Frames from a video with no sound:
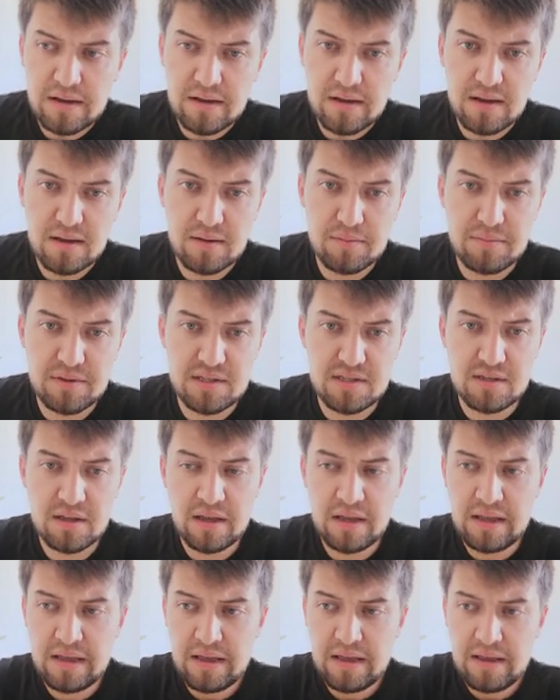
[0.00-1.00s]
Ee,
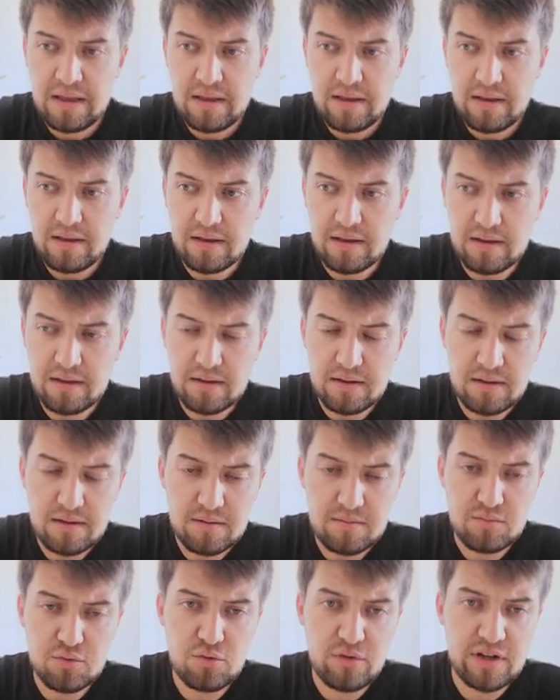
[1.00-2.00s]
biz e,
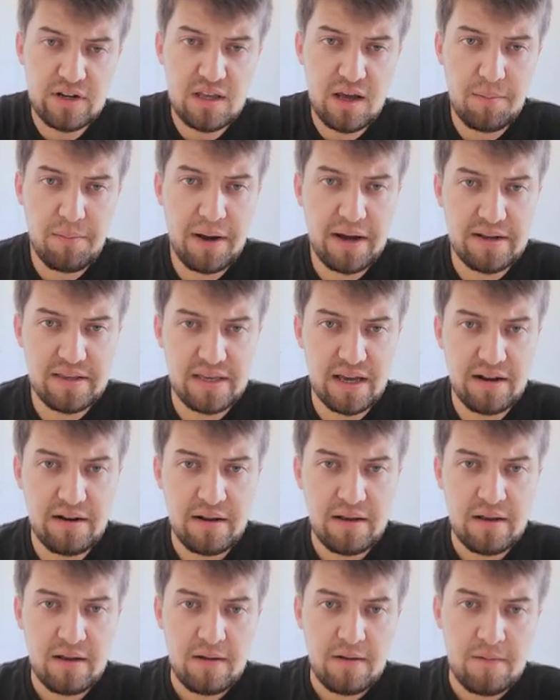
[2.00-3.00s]
bunları
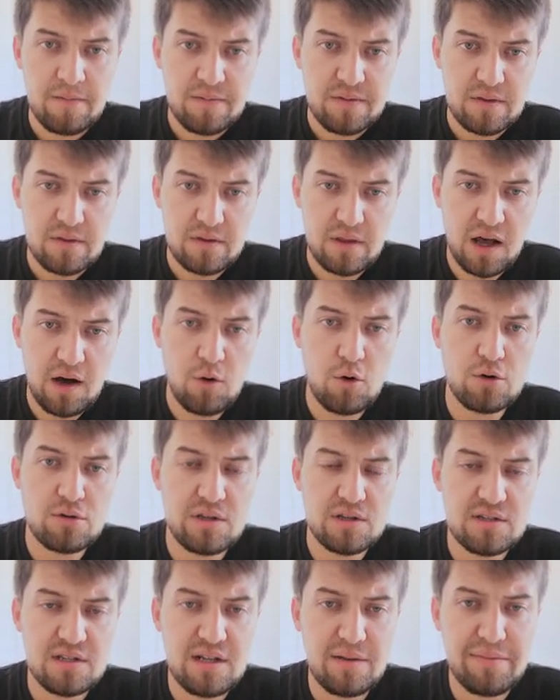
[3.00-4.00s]
yaparken daha
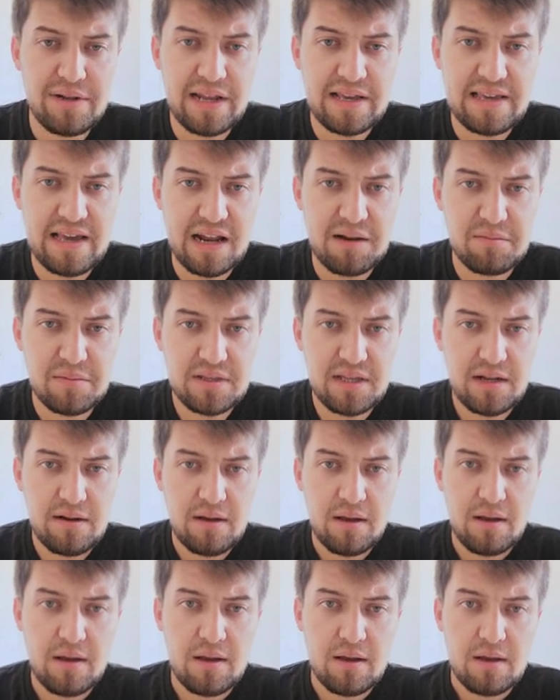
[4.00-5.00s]
ortasına bile
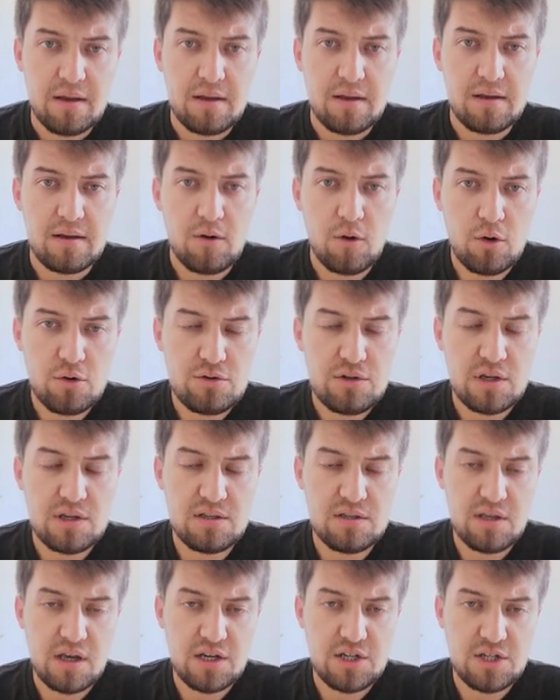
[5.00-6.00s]
gelmeden
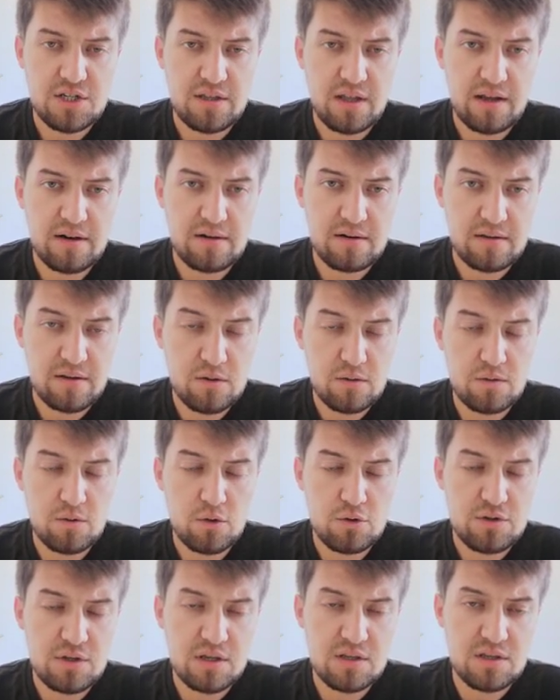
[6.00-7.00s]
18 yaştan
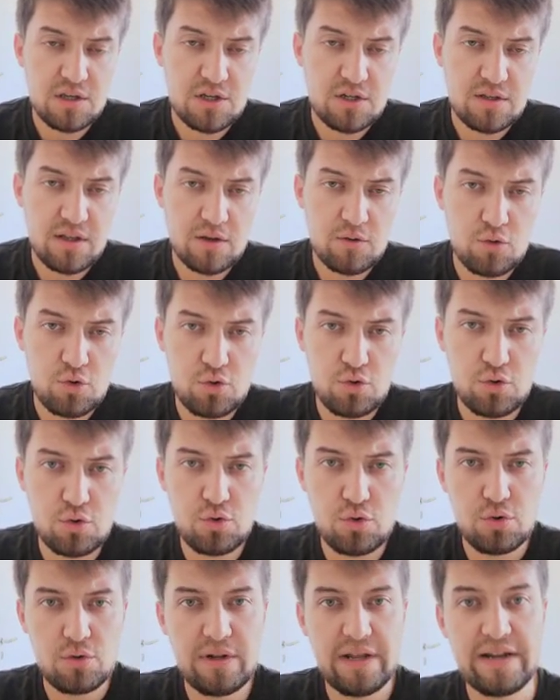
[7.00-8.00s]
18 yaşından
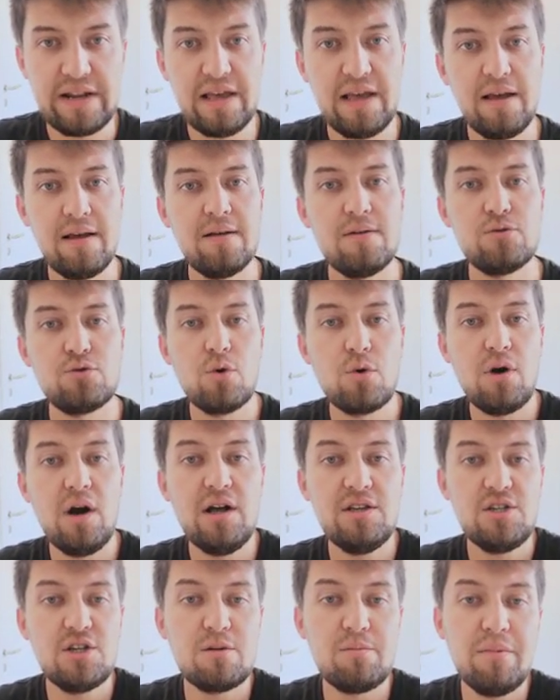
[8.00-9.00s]
küçüklere
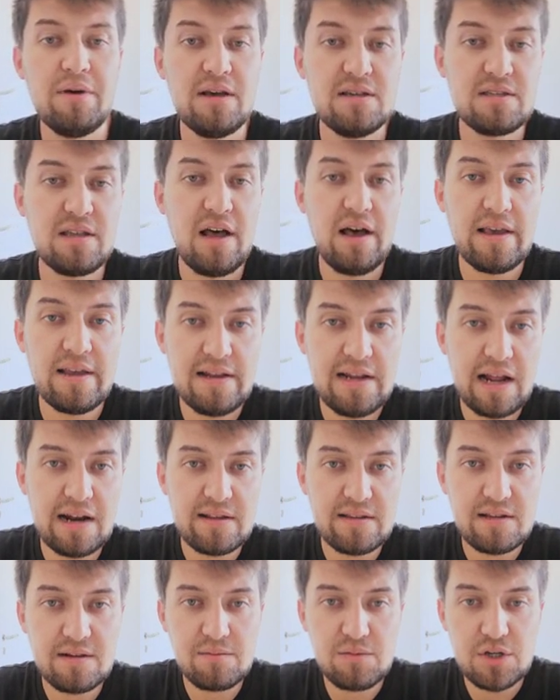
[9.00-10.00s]
sokağa çıkma yasağı
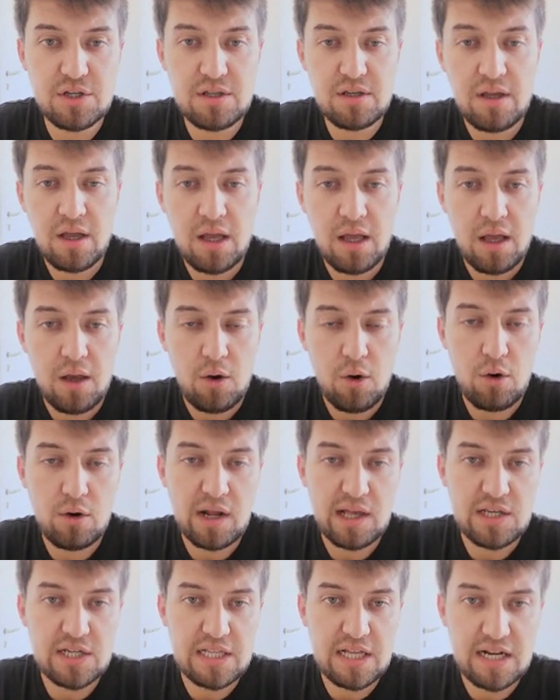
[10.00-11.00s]
ilan edilmişti.
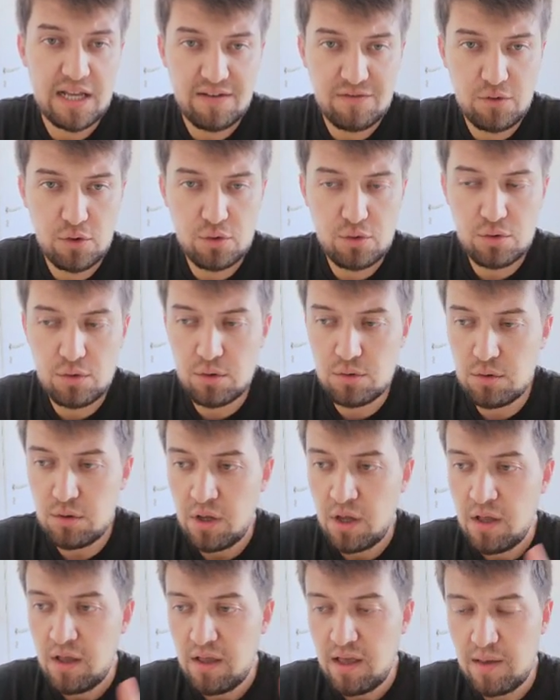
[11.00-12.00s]
Öğrenciler evde
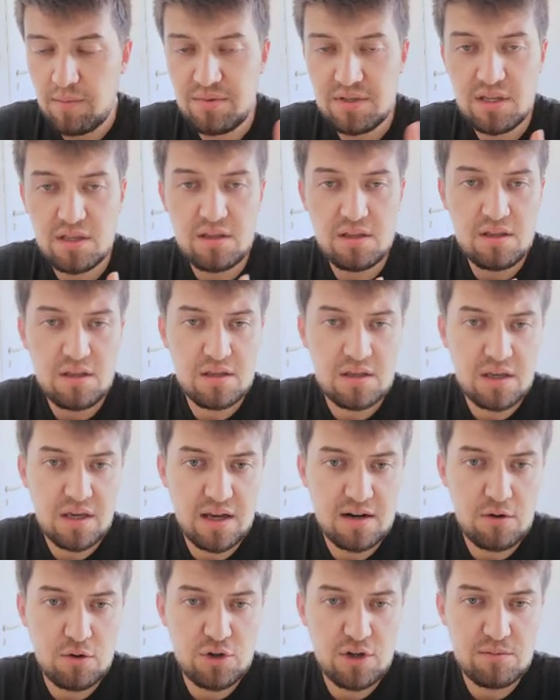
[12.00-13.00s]
oturuyordu. E bize dedi ki
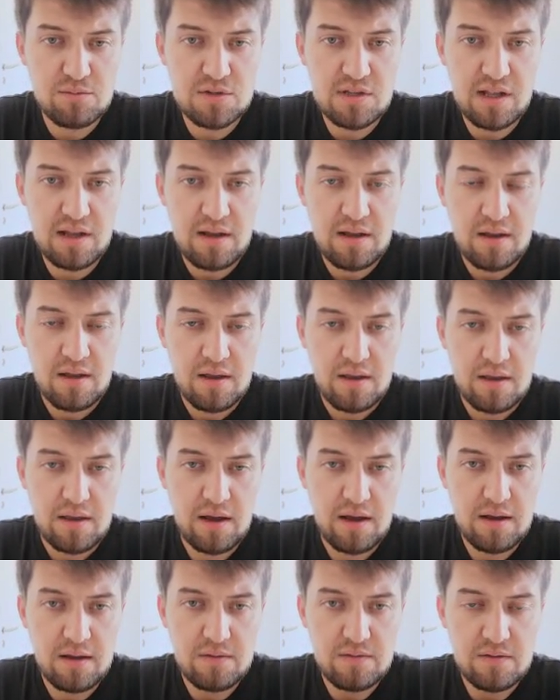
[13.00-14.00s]
Kenan hocamızla
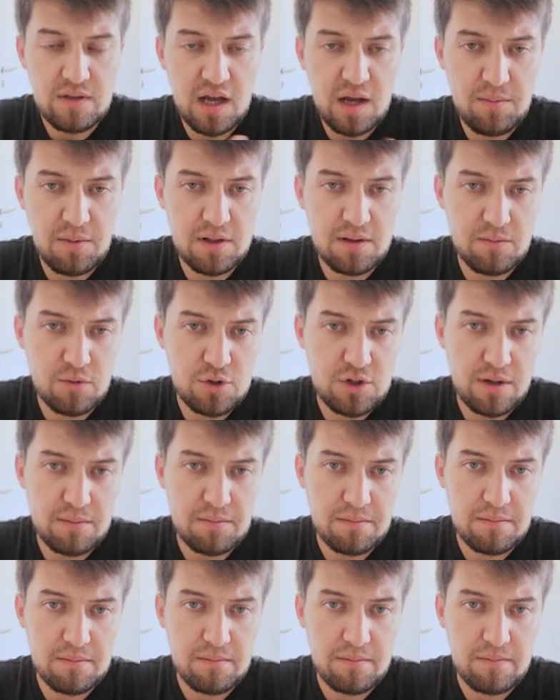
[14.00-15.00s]
ya ne yapalım
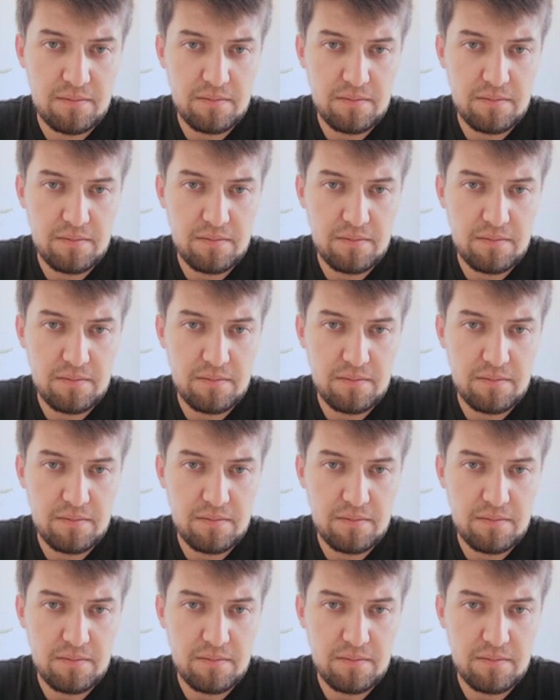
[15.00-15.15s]
hocam?